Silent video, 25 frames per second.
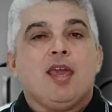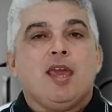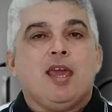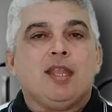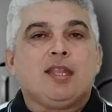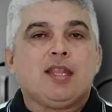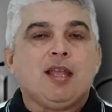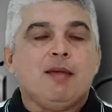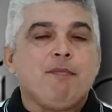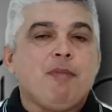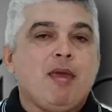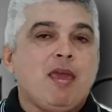e
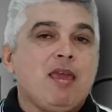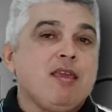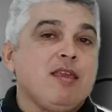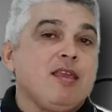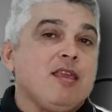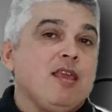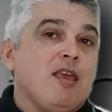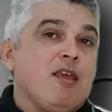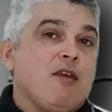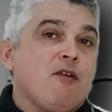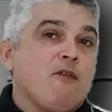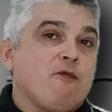
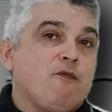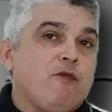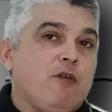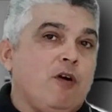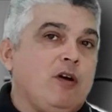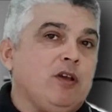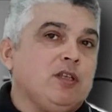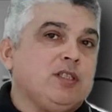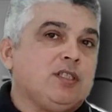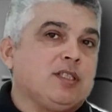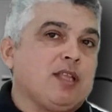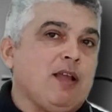também
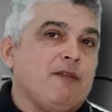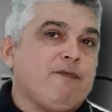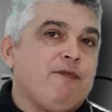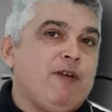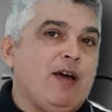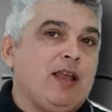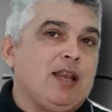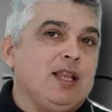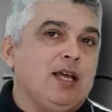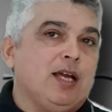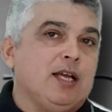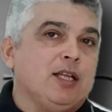vou estar
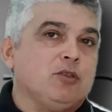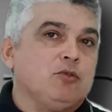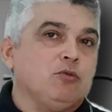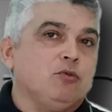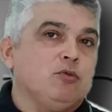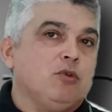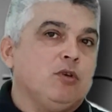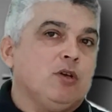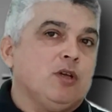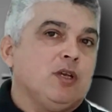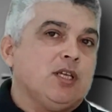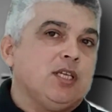
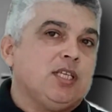falando